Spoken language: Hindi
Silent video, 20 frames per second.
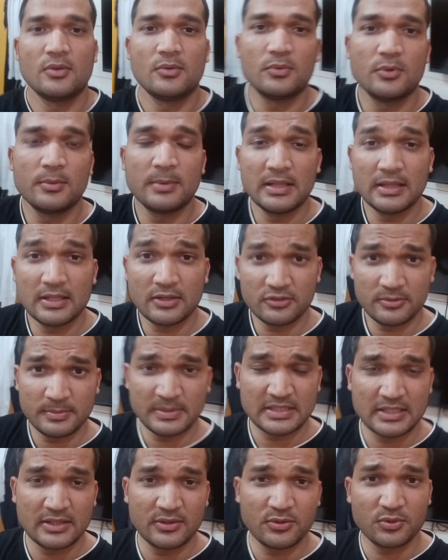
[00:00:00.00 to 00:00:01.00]
वो बंदा उसमें
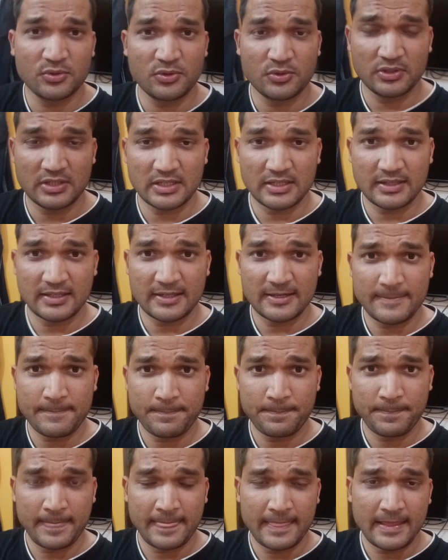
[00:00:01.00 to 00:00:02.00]
संतुष्ट हो जाता है
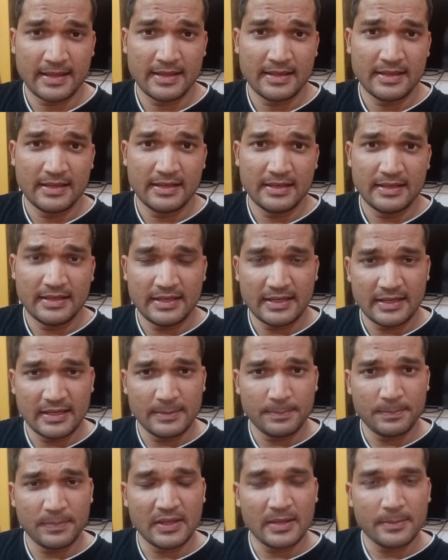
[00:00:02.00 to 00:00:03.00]
लेकिन
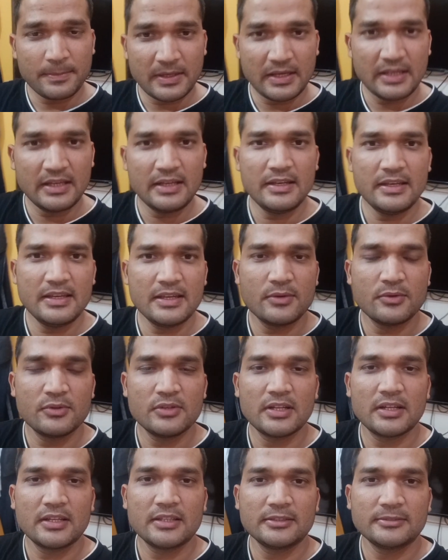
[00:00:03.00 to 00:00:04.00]
पेपर ही लीक हो
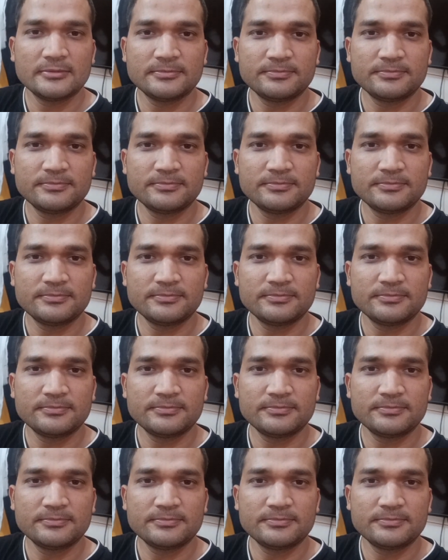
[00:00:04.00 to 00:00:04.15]
जाए